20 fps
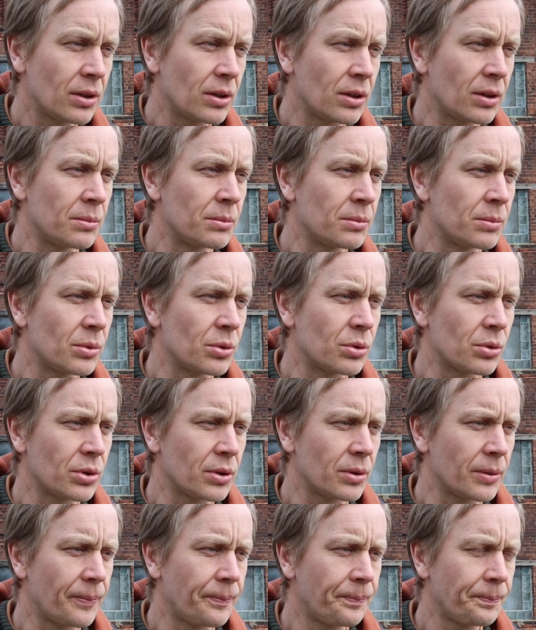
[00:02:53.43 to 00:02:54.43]
ähm,
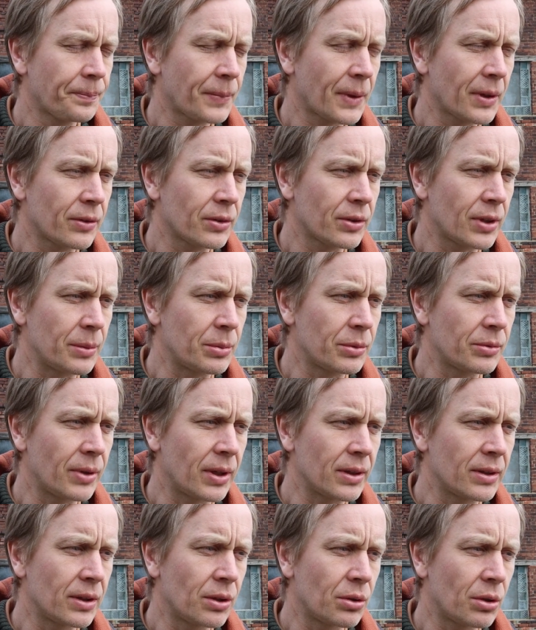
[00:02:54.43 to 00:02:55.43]
oder selbst
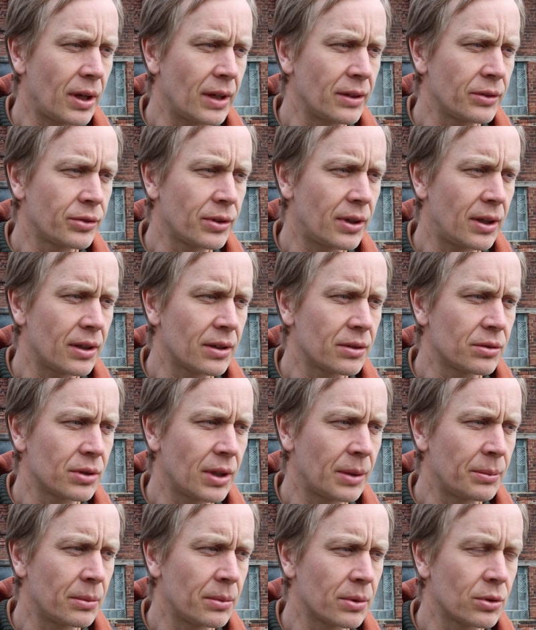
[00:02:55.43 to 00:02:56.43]
wir hatten auch Anfragen
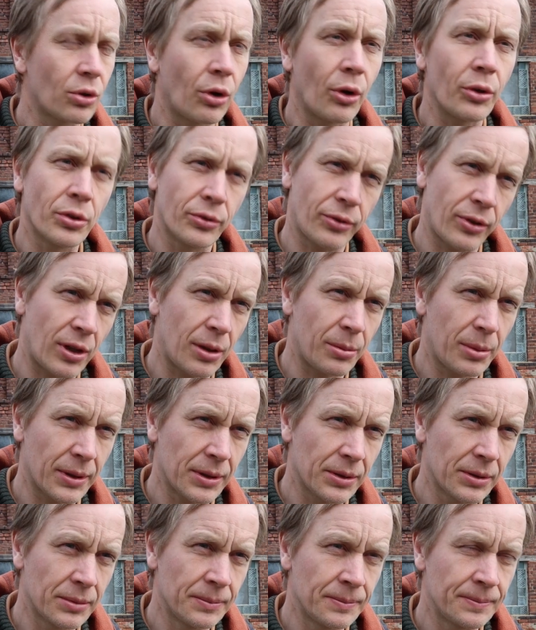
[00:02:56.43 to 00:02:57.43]
und haben Kräuter
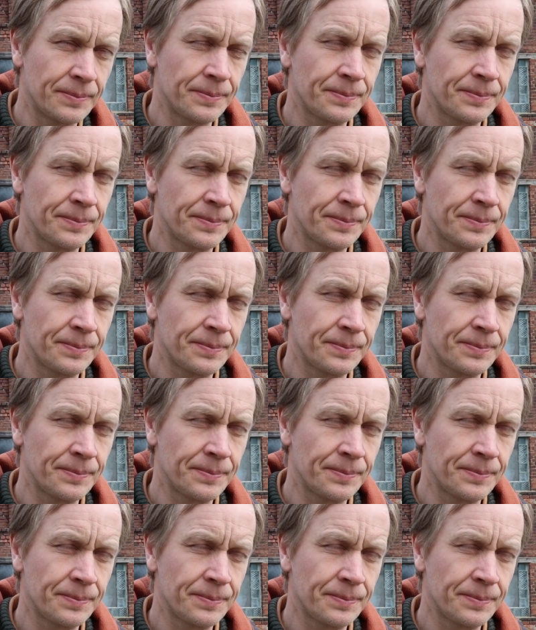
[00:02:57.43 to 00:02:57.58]
verarbeitet.